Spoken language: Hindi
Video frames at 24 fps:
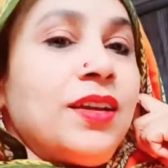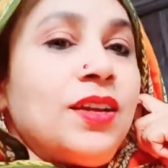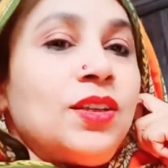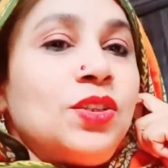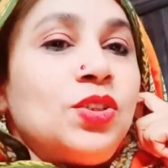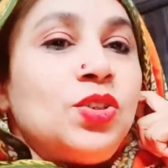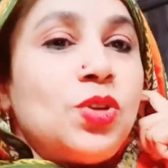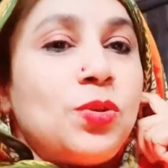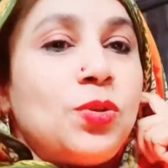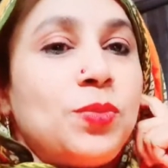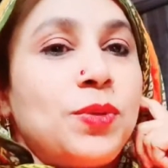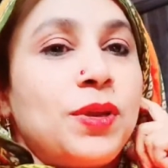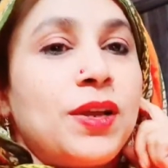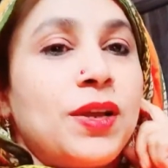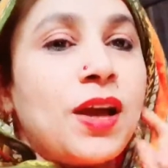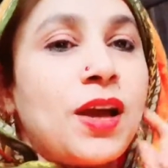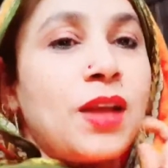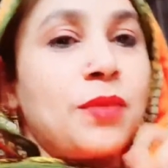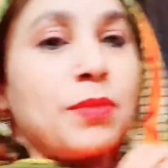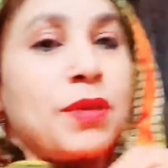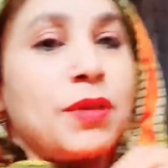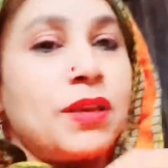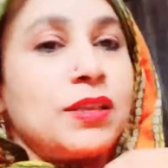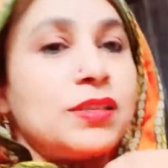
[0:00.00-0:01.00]
जो भी घर
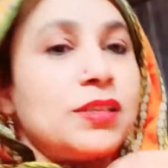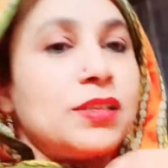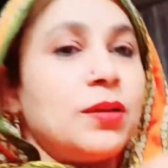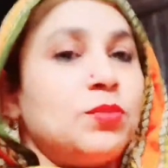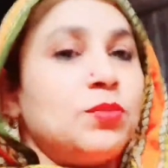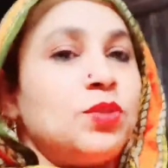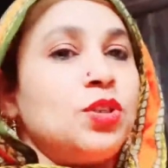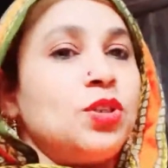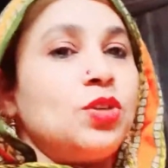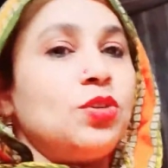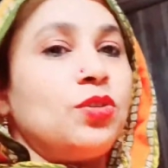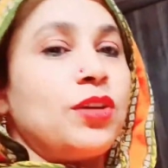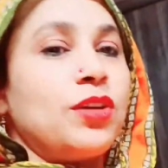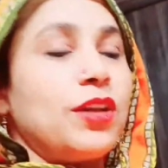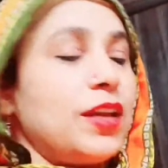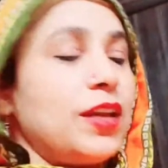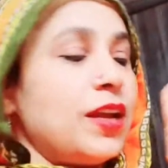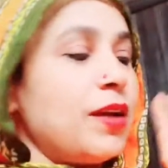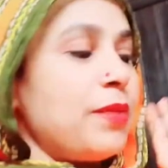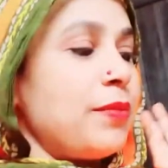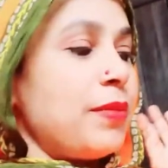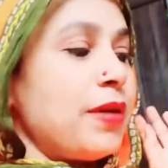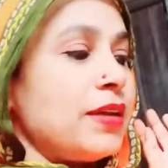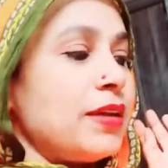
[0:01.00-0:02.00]
में सब्जी होगी
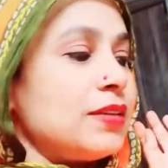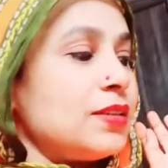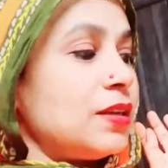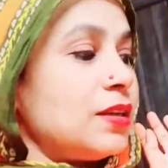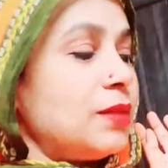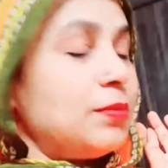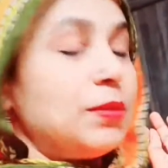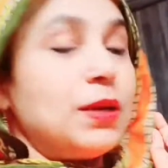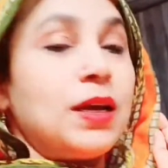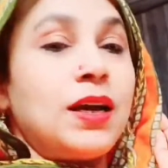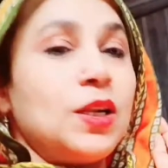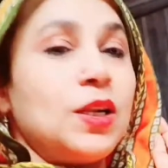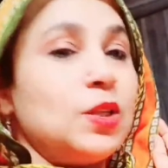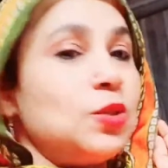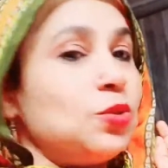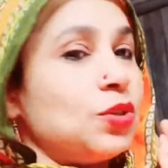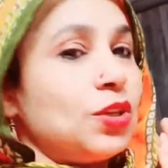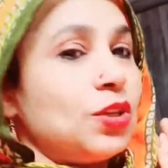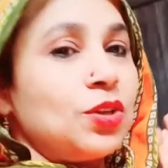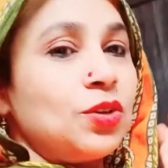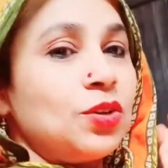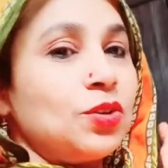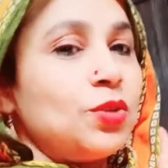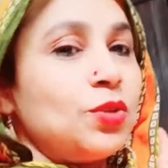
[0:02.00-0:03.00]
ना मैं सब डाल
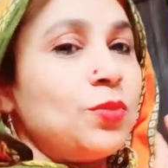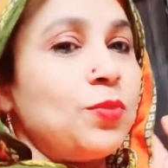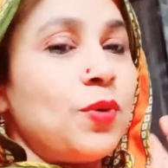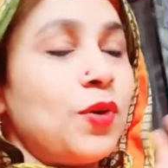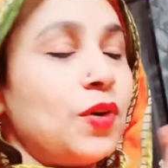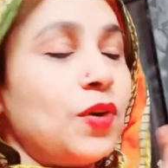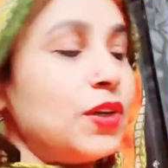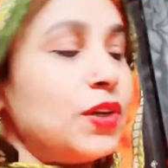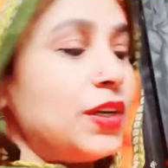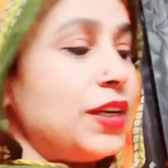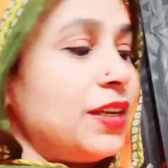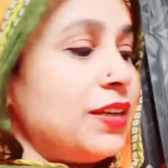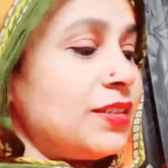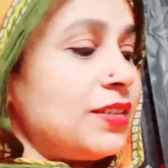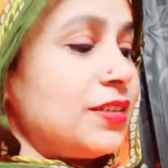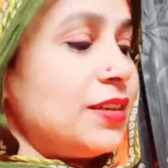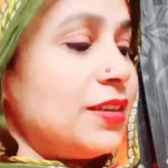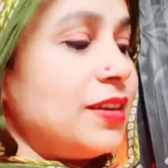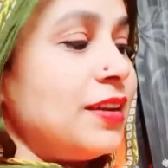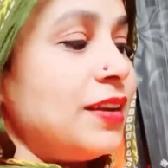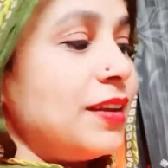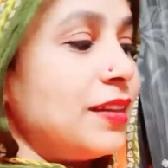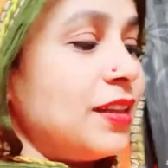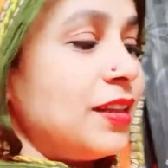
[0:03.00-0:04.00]
दूंगी क्योंकि बहुत टेस्टी
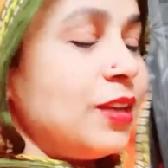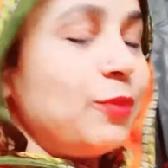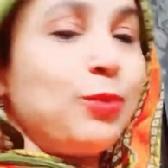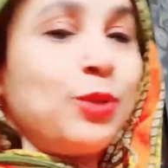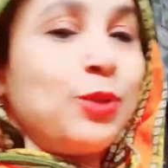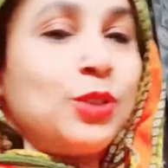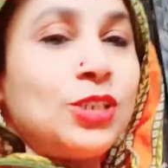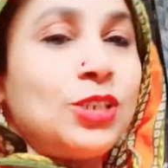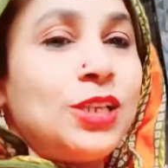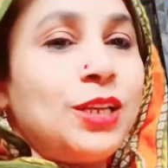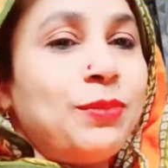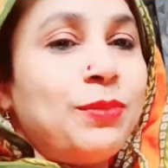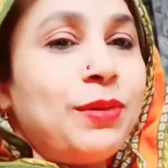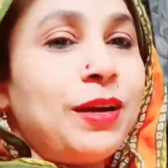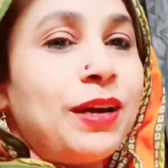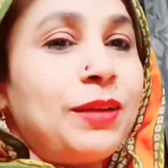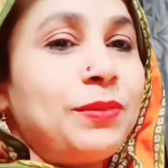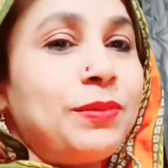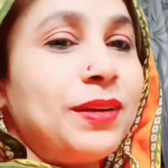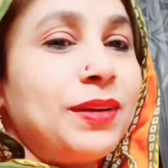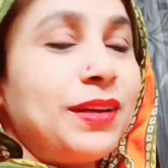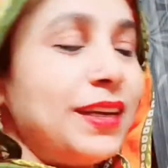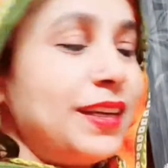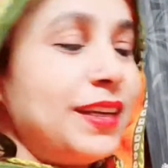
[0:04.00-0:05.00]
लगती है पिछली बार
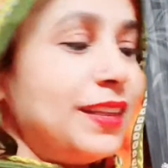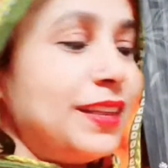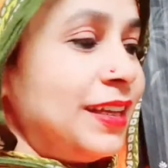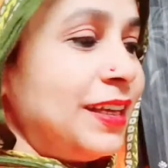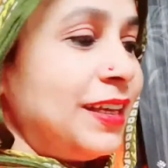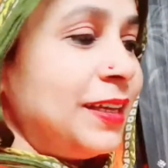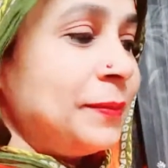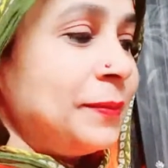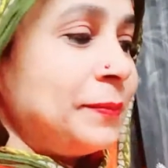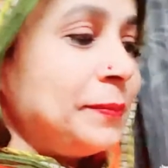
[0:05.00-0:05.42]
बनाई थी